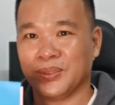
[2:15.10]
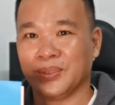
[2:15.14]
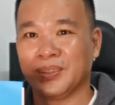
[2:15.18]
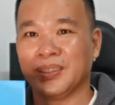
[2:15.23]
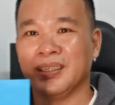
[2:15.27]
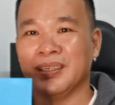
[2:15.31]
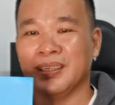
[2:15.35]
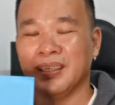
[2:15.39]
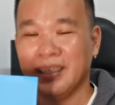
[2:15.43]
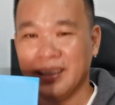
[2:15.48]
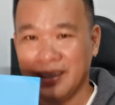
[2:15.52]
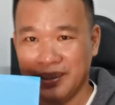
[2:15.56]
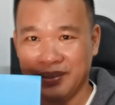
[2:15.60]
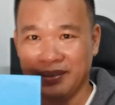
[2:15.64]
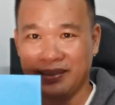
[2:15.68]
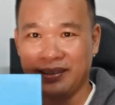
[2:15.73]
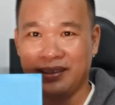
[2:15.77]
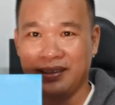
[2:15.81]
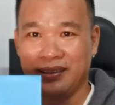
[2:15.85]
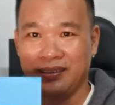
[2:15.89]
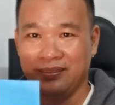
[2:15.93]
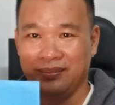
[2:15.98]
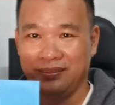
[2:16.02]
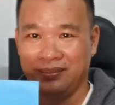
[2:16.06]
của tình
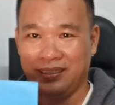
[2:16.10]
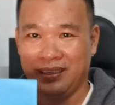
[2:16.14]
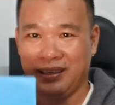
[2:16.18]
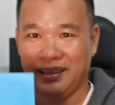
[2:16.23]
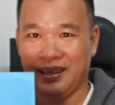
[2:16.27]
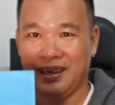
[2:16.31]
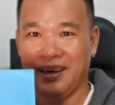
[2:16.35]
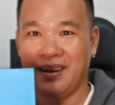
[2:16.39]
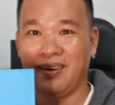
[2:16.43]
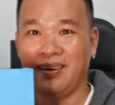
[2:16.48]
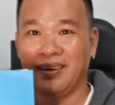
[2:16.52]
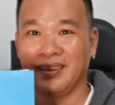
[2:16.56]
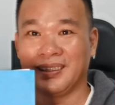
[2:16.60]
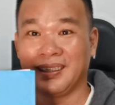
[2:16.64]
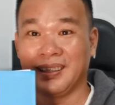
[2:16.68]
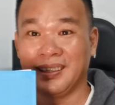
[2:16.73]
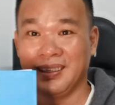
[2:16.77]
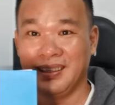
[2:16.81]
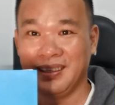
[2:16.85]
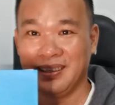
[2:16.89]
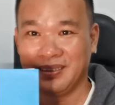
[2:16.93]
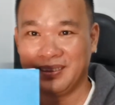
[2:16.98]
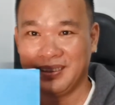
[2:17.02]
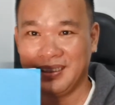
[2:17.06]
yêu cái loại
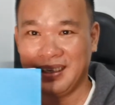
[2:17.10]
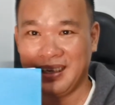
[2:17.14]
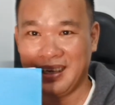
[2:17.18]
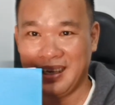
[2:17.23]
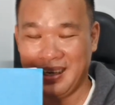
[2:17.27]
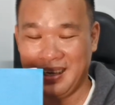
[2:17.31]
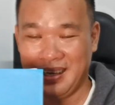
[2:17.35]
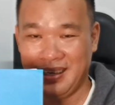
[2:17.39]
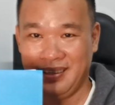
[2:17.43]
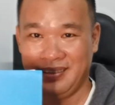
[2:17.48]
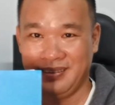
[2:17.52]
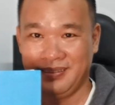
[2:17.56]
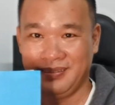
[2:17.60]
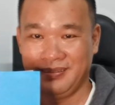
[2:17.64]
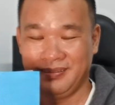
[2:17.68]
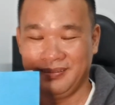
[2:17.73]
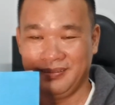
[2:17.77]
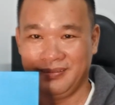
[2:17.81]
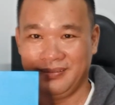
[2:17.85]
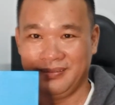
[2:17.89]
tình yêu thứ hai